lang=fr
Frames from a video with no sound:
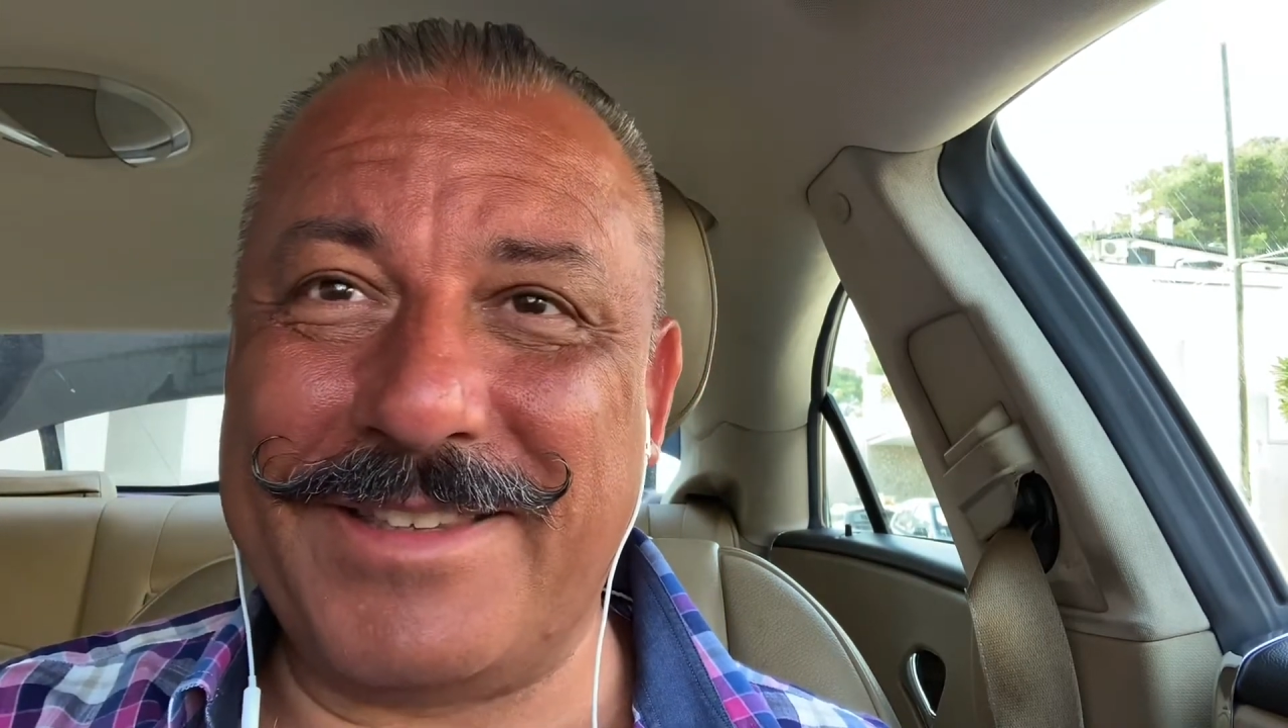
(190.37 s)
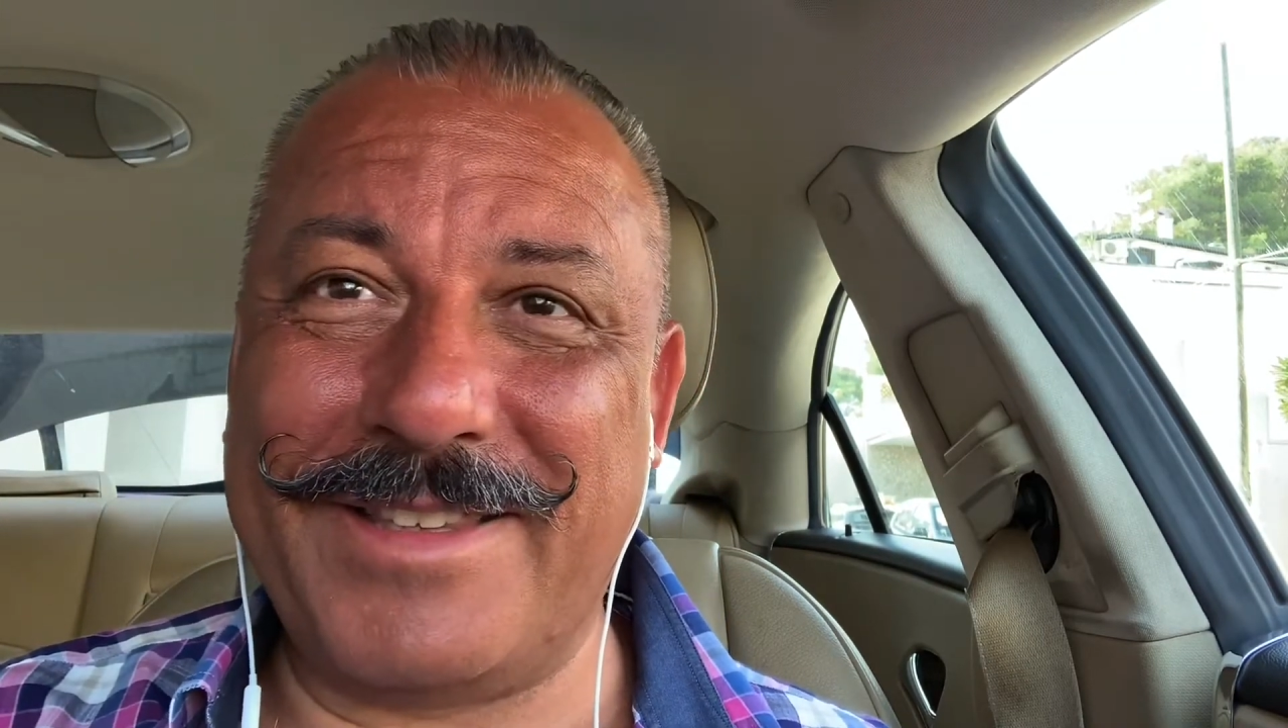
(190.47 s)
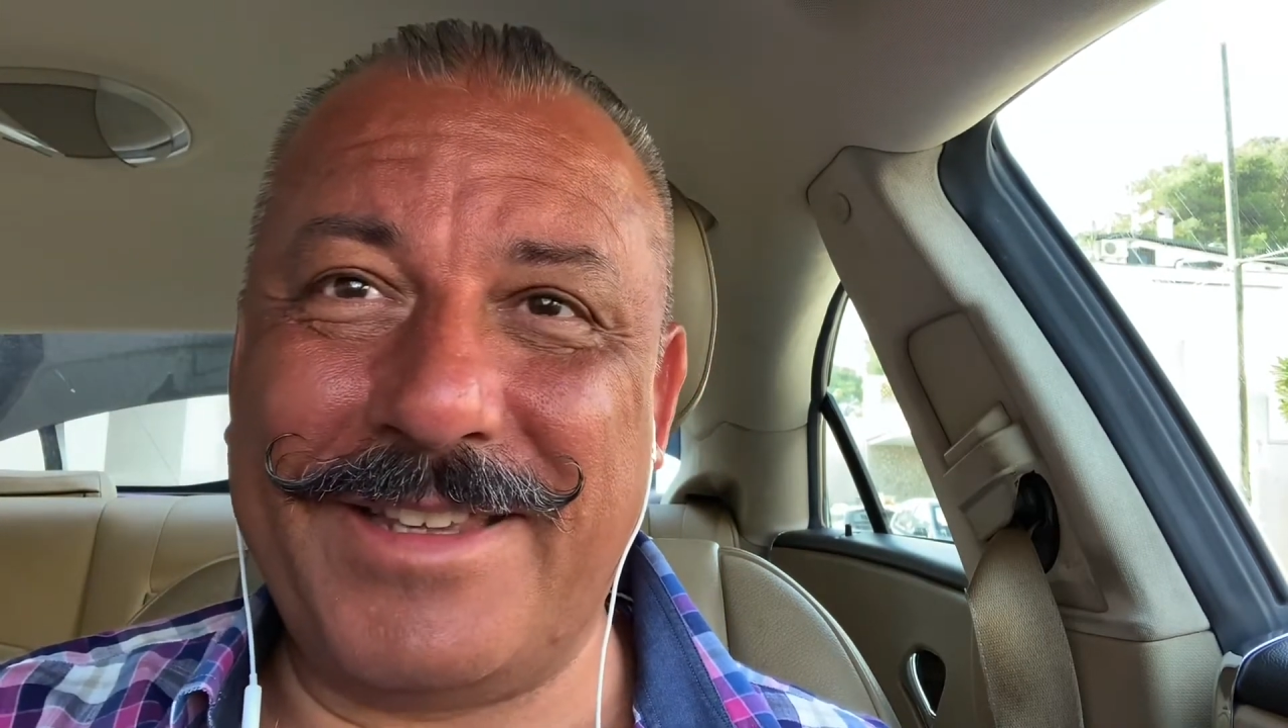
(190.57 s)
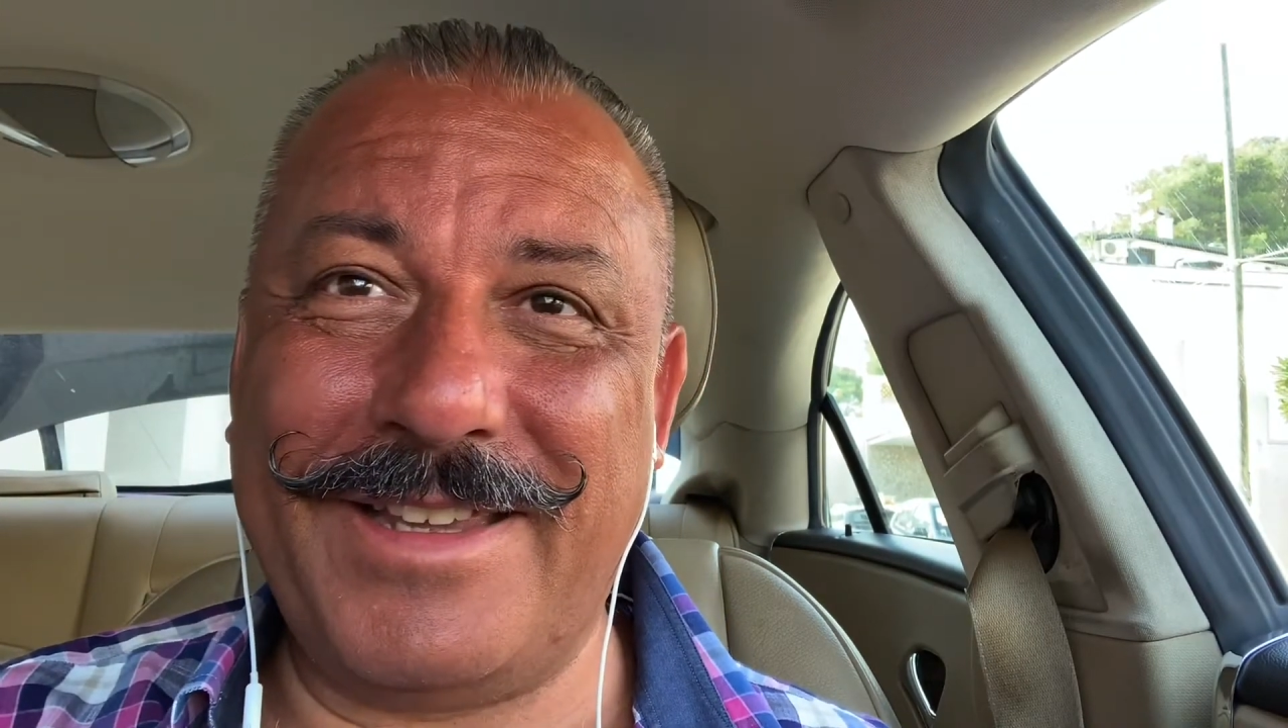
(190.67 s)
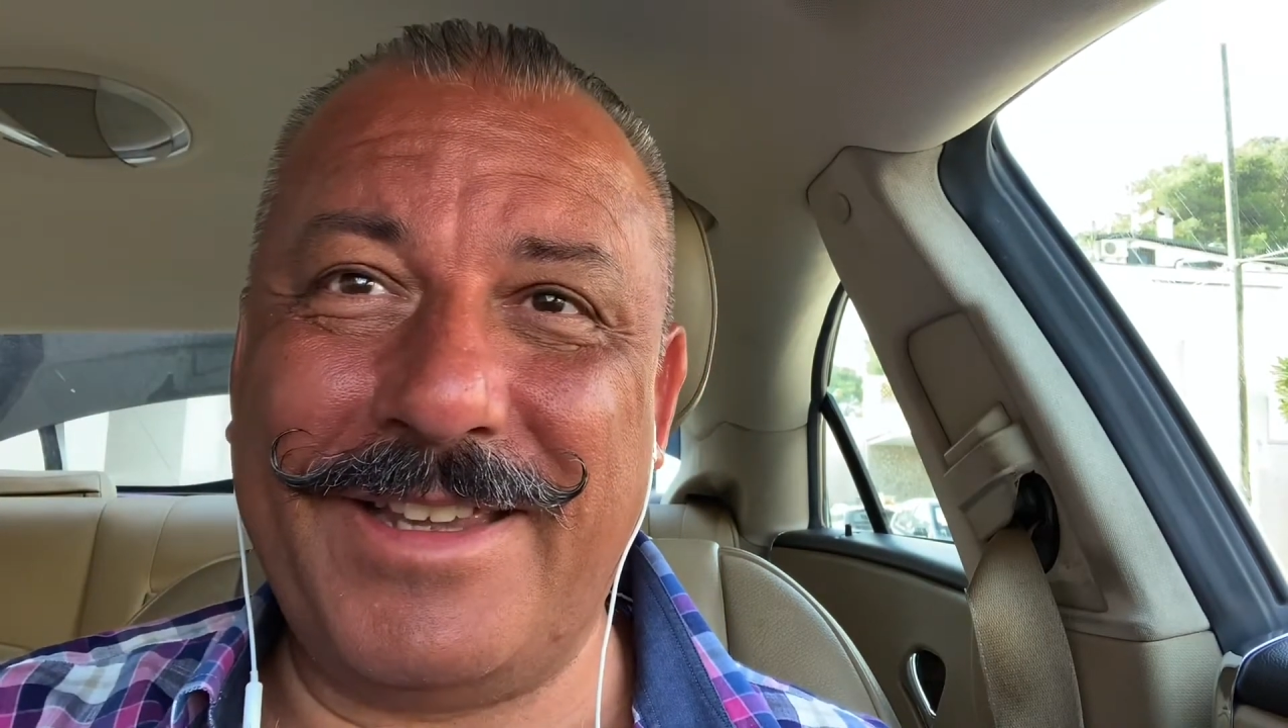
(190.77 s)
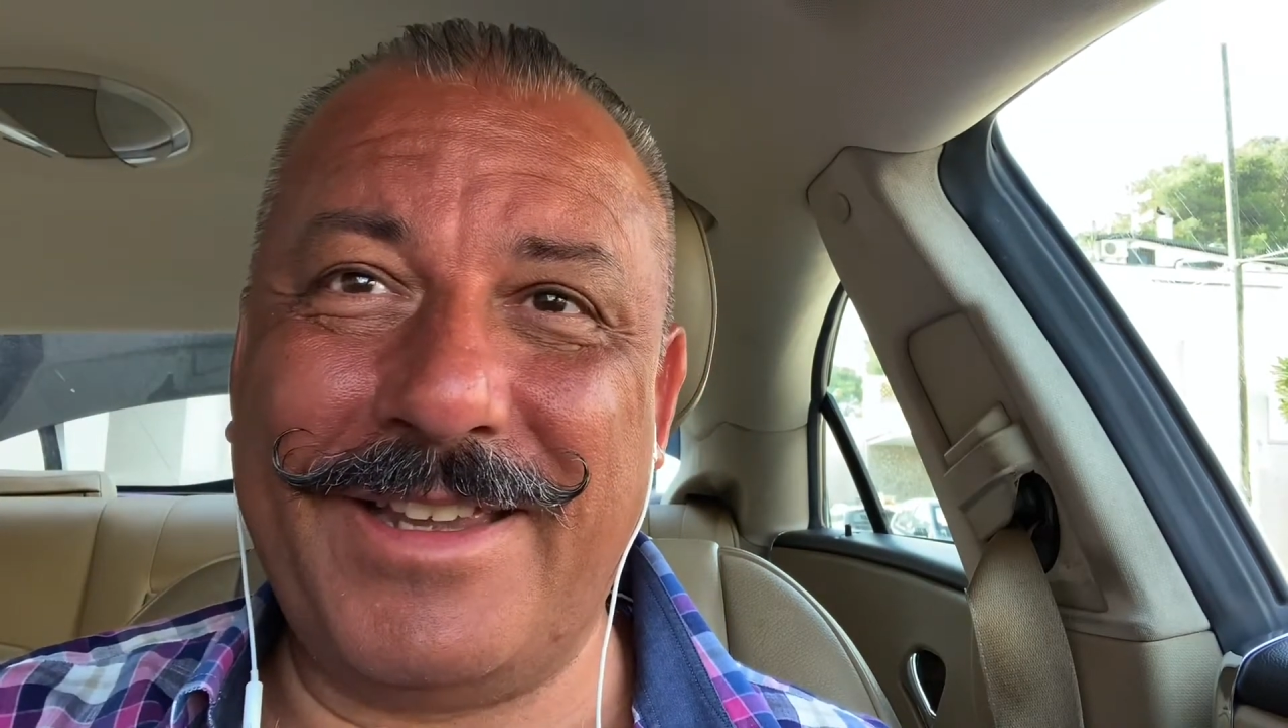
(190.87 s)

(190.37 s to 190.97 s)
dit